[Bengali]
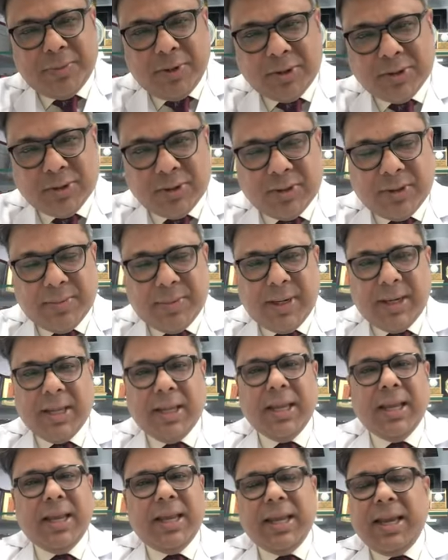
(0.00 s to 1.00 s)
পক্স হতে পারে
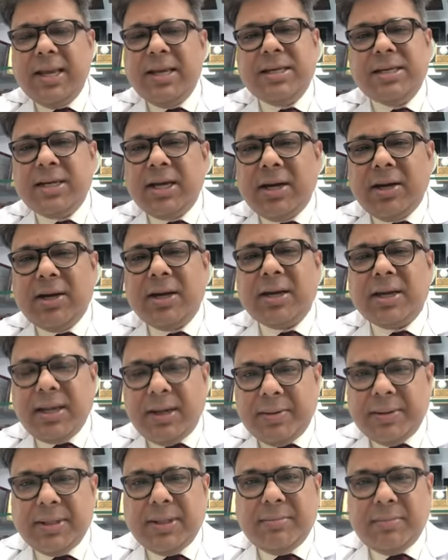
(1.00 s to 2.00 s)
এইটা
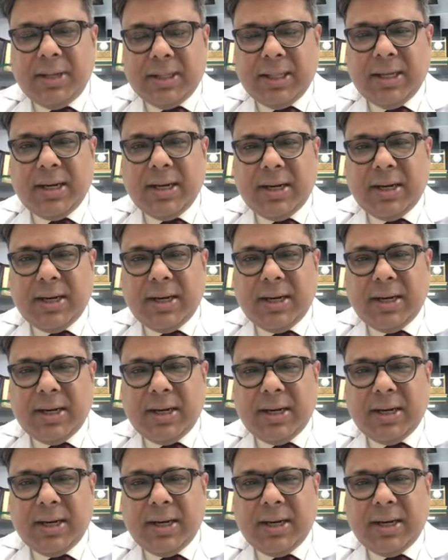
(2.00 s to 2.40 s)
আমাদের মাথায়